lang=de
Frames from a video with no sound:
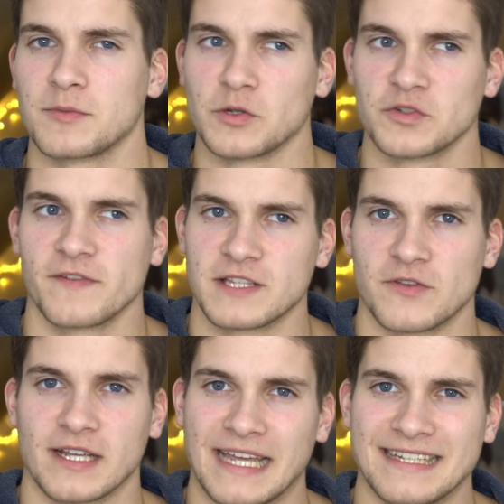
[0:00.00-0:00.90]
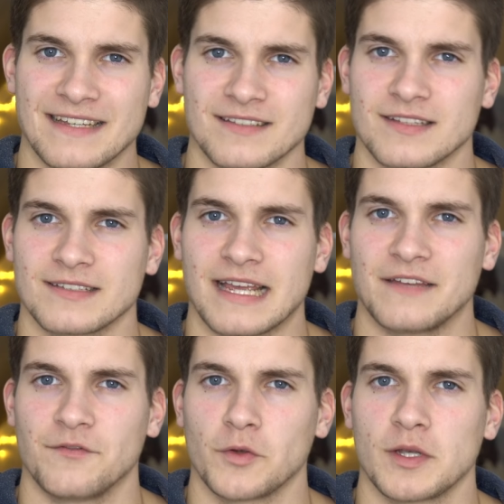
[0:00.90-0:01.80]
glaube ich, unschwer zu erkennen, dass das
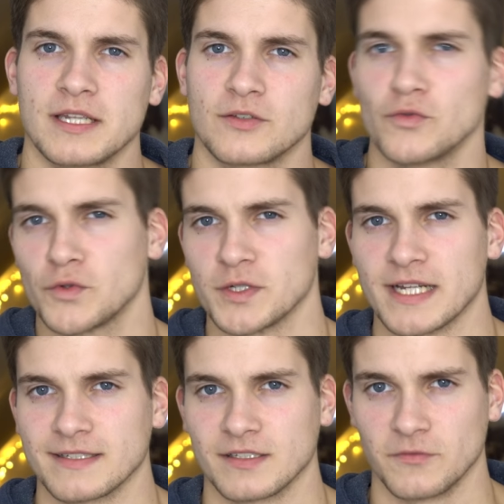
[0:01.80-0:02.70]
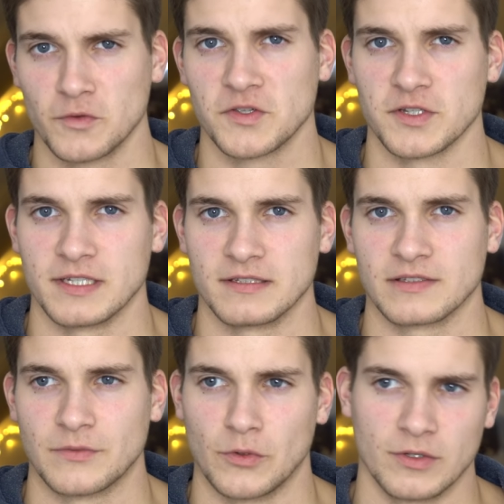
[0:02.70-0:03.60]
ein wirklich gut durchdachtes Flugzeug
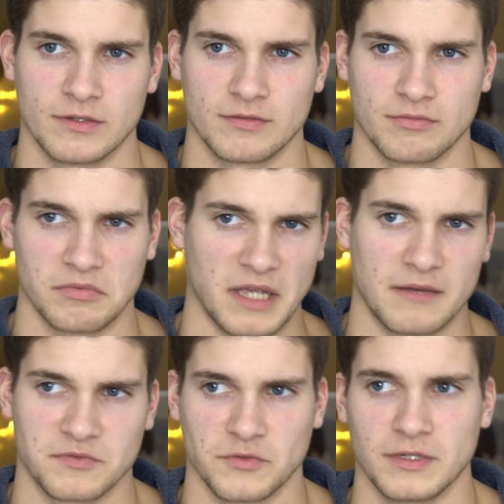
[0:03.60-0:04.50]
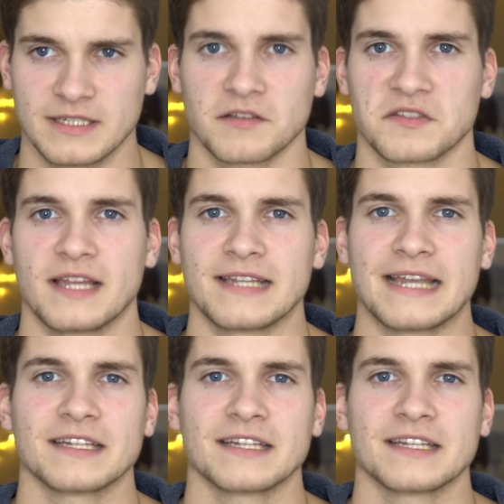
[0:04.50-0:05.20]
ist. Und ja, so interessant